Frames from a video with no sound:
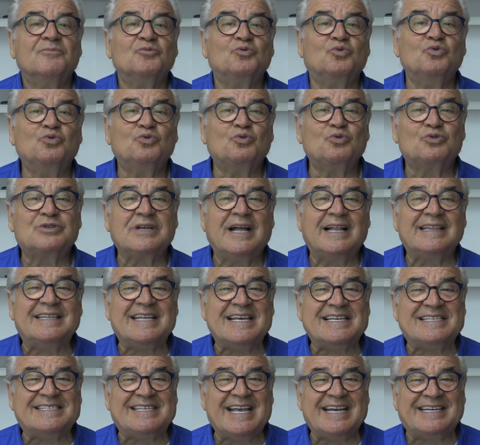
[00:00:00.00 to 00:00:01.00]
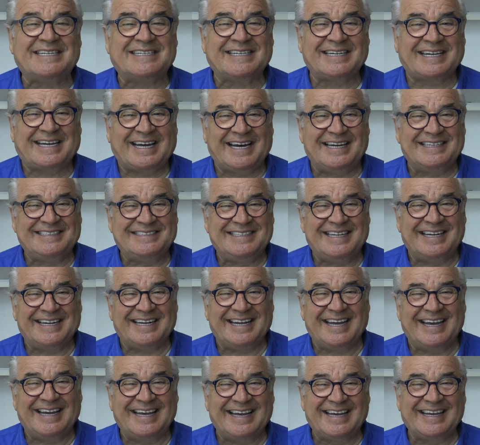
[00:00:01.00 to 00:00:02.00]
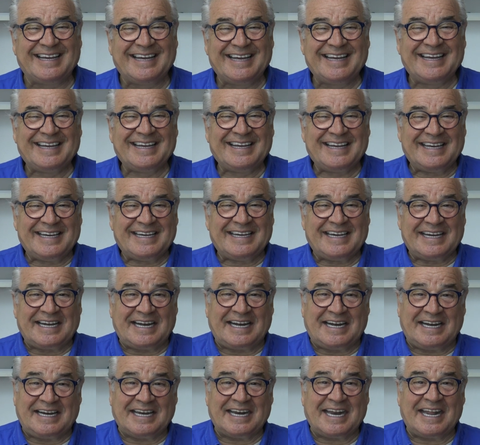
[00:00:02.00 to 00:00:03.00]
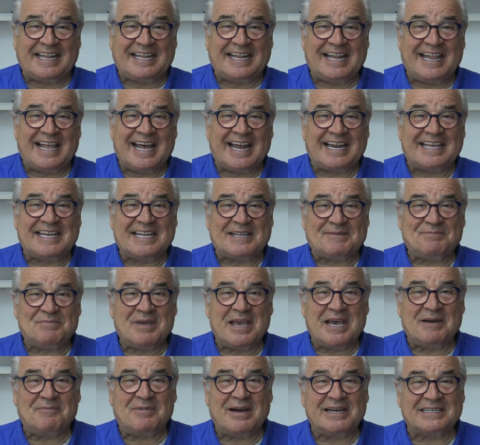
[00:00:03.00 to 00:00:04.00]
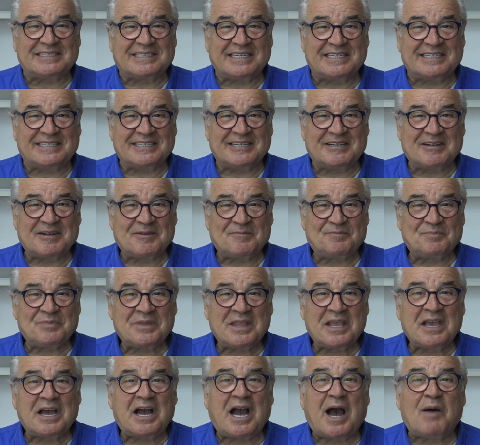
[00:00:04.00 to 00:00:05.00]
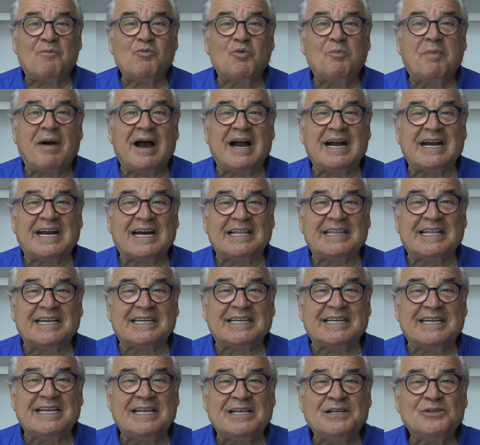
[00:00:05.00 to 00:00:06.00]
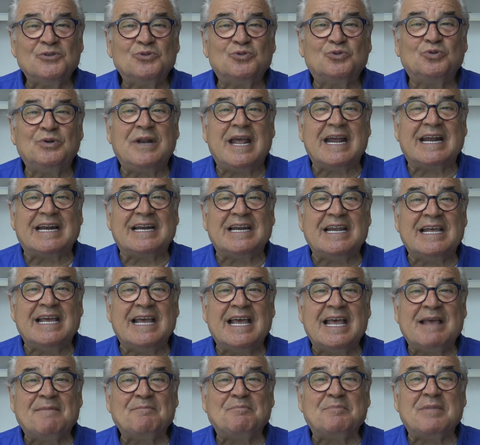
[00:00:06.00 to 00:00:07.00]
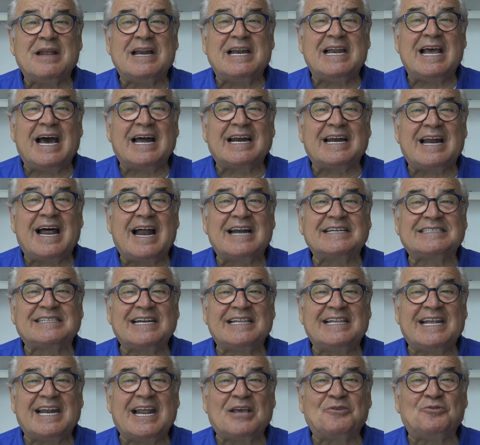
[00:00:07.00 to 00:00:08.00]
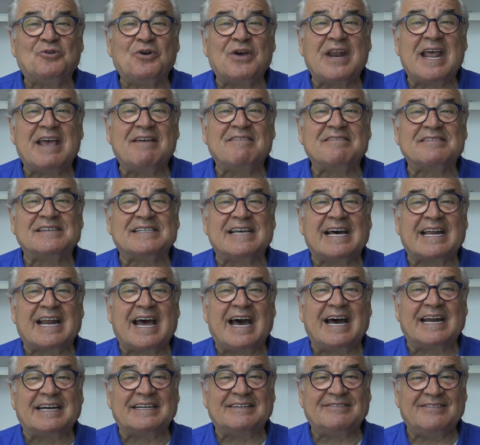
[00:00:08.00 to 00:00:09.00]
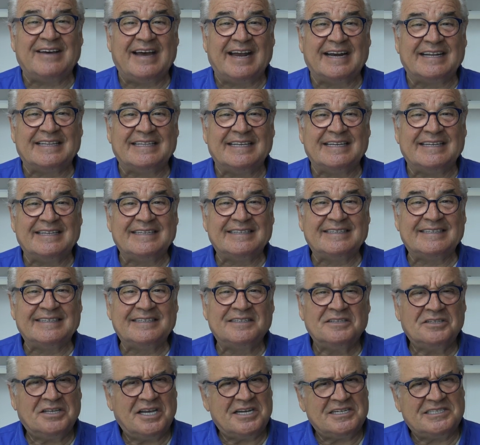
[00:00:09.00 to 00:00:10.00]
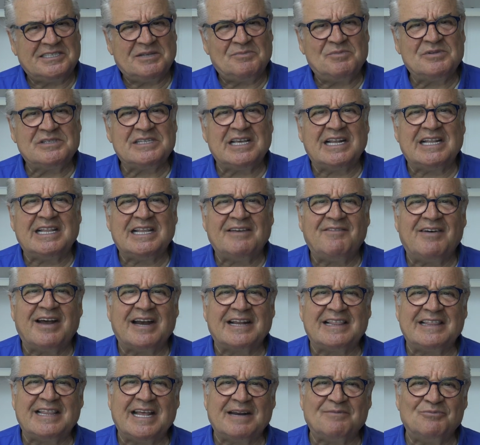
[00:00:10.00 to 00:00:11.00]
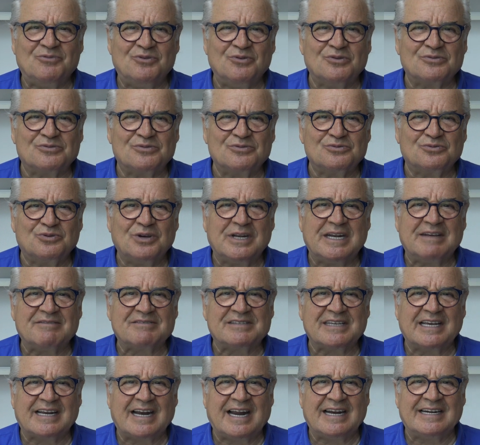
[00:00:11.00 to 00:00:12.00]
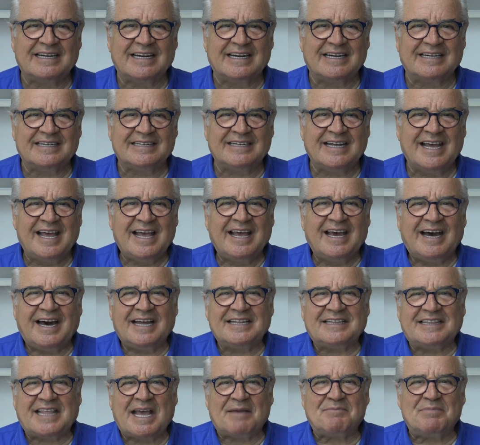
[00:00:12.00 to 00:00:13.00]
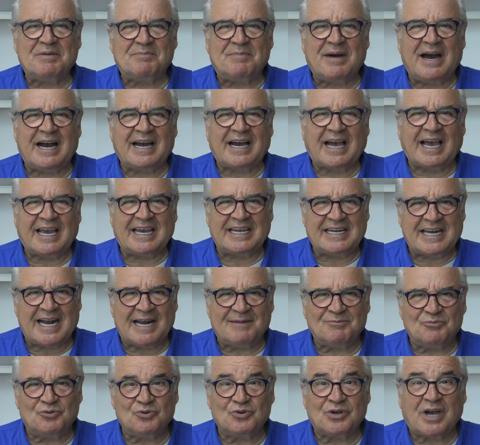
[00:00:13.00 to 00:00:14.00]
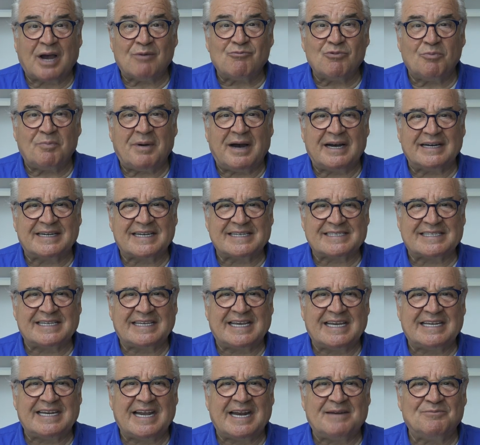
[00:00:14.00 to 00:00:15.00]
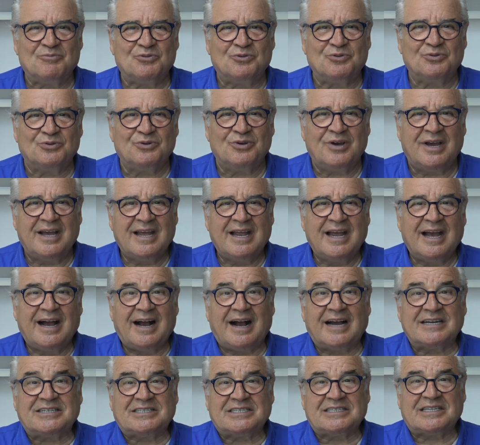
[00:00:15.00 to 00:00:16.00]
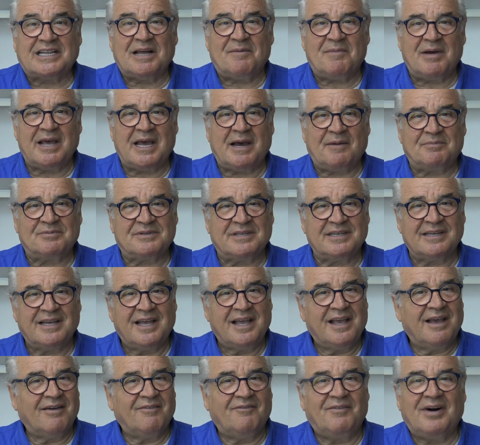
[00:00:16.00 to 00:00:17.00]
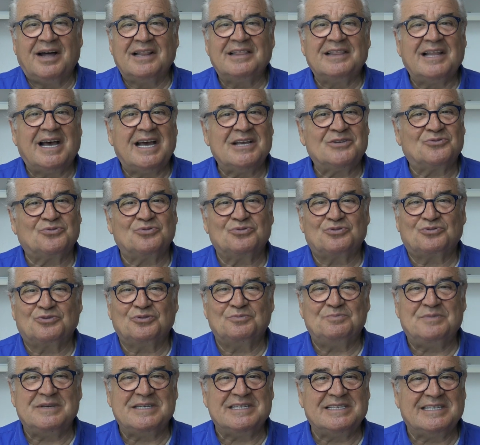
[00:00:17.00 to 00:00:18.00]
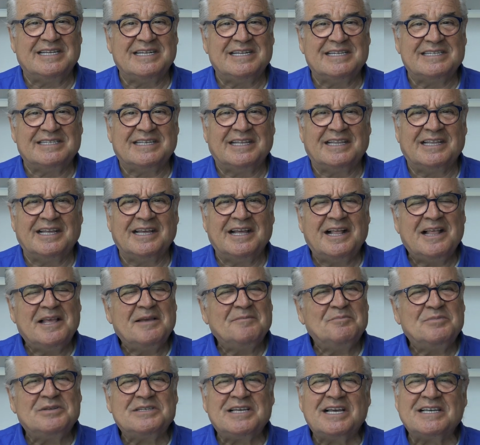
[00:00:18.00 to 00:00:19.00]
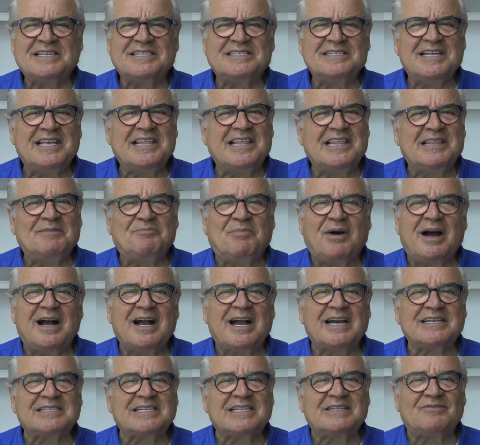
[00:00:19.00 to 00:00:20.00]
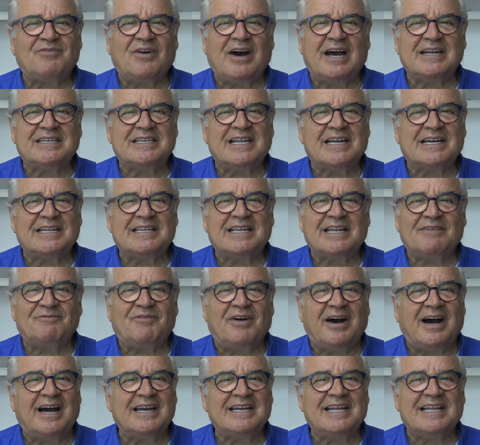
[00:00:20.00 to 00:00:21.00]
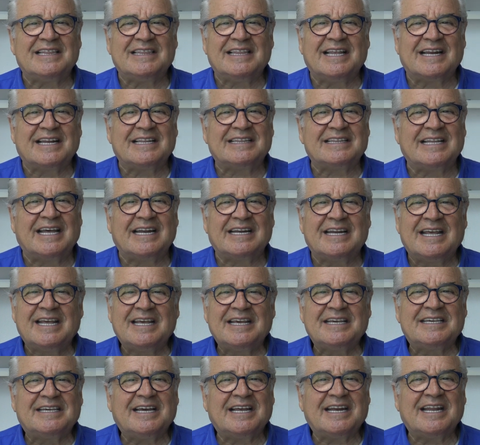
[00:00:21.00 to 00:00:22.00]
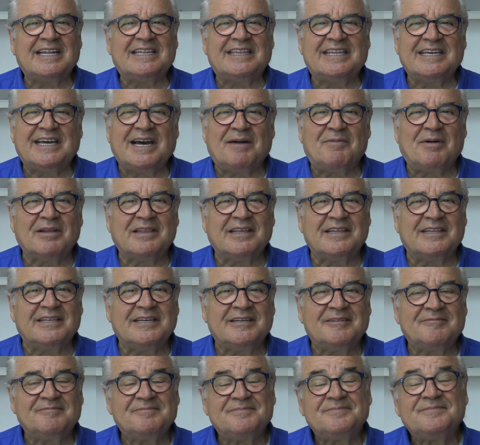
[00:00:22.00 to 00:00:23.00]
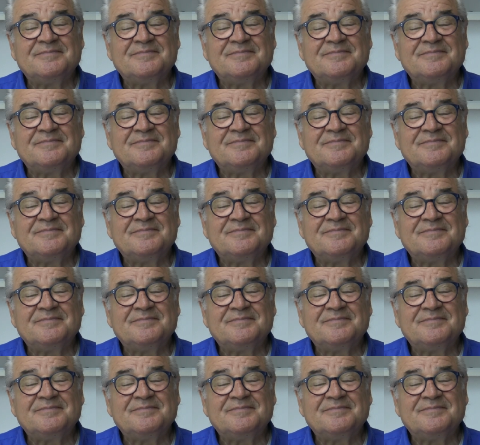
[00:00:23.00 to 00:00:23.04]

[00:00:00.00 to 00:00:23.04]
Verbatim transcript: duygusal destek çıkanlara krediler gitmeye başladı. Kamu bankaları sürekli milyarlarca lira görev zararı verdi. Geçtiğimiz sene de verdiler biliyorsunuz görev zararlarını. Hatta bir banka genel müdürü, kamu bankası genel müdürü açıklama yaptı. Vallahi suçlu bizdiriz dedi. Biz aslında dedi bankacılık faaliyetlerinden kar ettik ama dedi